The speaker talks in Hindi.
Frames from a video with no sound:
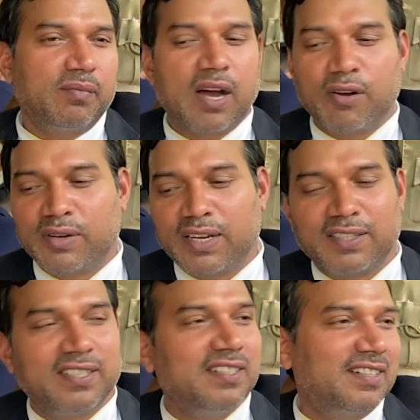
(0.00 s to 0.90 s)
भाव
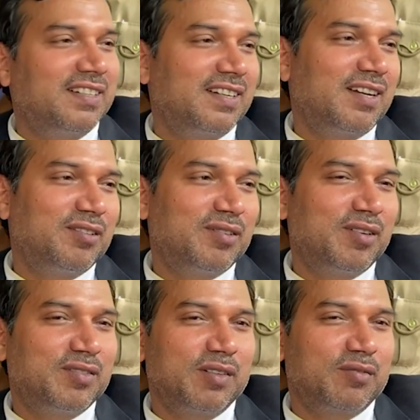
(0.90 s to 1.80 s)
गलत ही निकलेगा जो
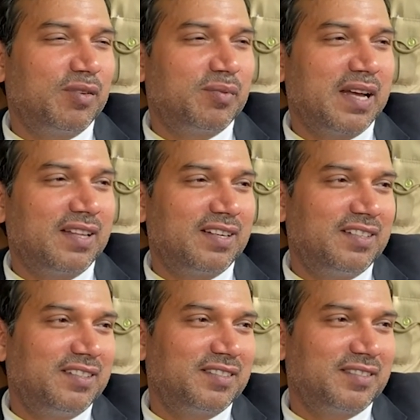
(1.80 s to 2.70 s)
है इससे कोई फायदा
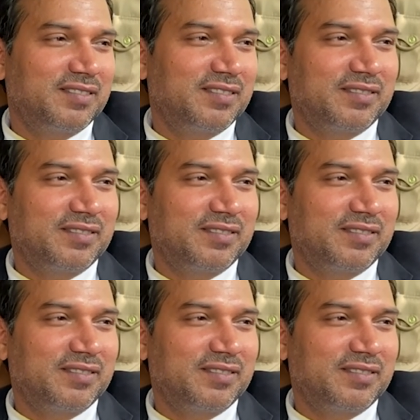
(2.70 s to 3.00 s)
नहीं है